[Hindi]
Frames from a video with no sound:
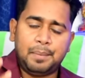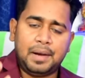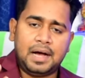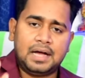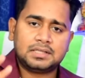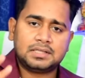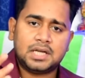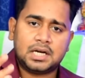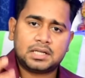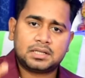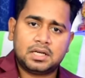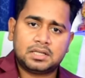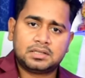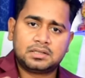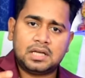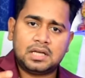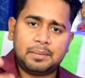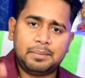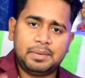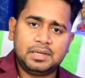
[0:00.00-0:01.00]
पाँच हज़ार दस
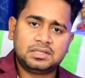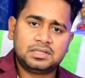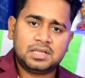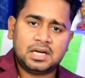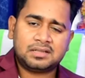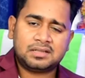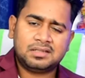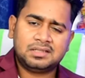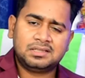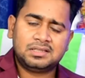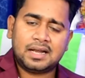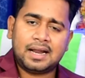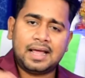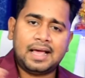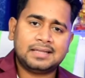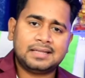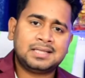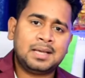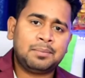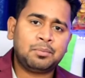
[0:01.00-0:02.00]
हज़ार बीस हज़ार तीस हज़ार
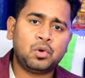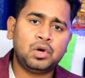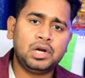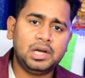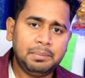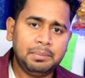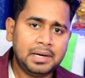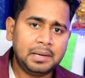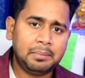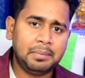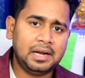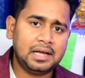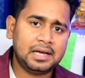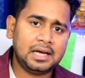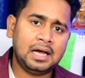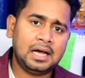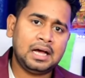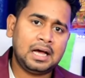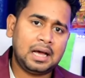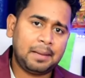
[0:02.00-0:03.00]
ऐसे आपको लिमिट
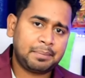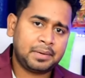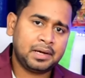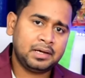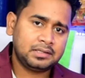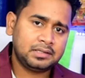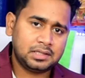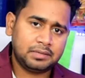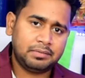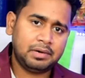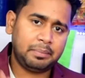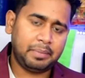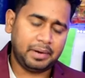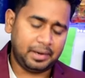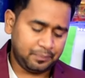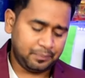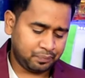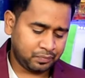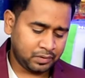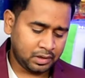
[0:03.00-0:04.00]
मिलेगा आपके सिविल
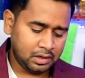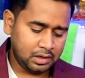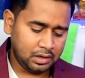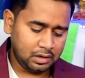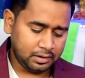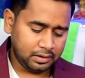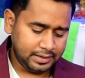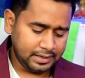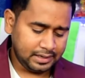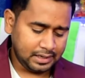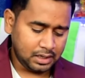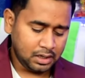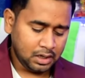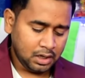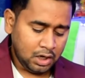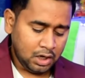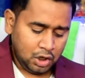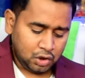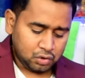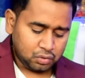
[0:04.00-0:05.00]
पे ठीक है
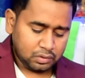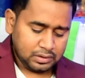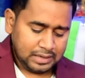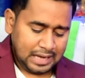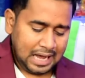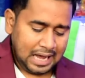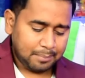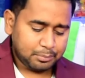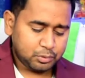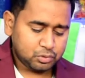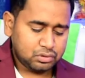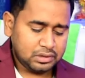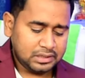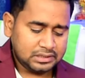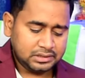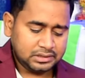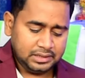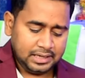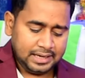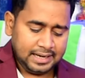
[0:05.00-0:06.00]
तो यहाँ आप
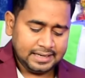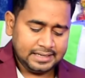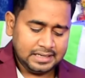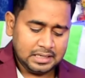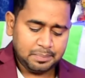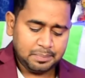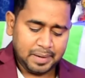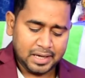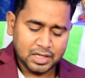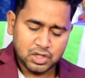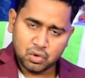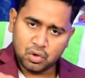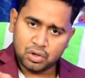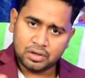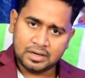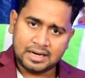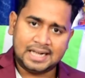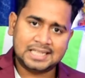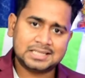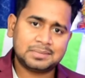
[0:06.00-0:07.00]
देखते हैं इस पैसे को
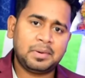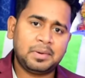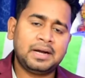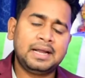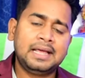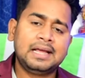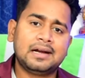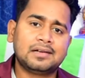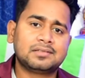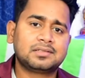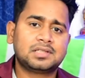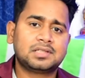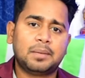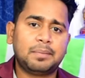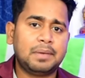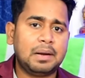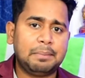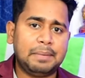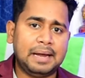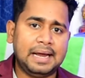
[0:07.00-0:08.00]
ट्रांसफ़र नहीं कर सकते
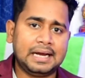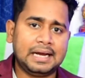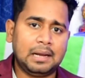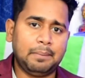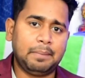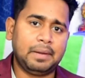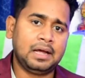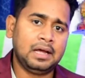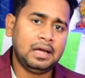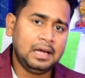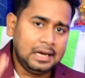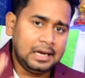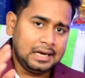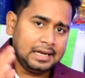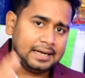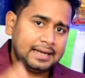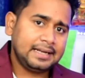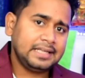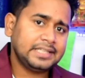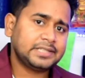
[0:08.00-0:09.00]
अपने बैंक में
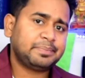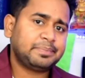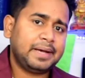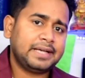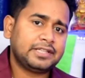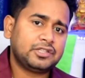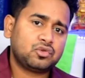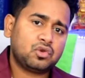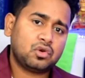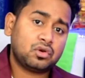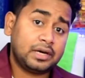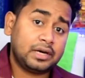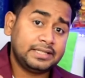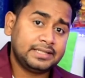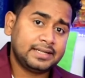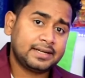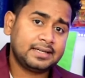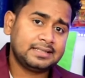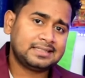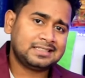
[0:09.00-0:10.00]
लेकिन इस पैसे को कई
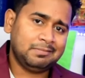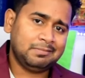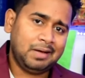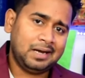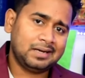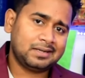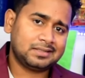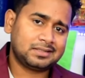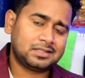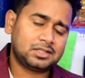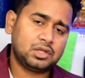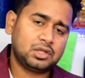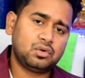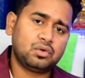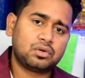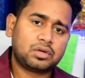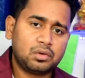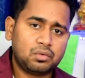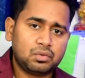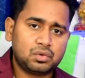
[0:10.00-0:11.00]
जगह इस्तेमाल कर सकते
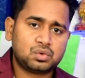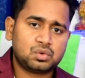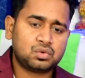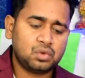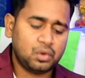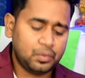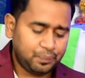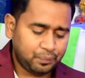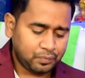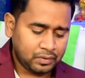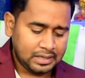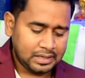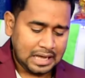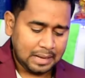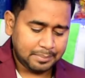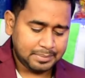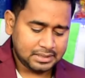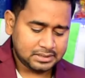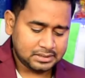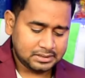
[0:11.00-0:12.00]
हो क्योंकि दोस्तों
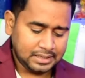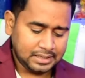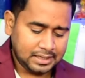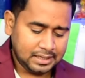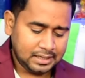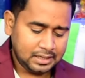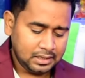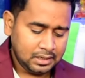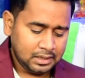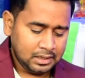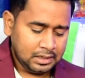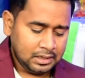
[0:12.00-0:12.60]
यहाँ देखते हैं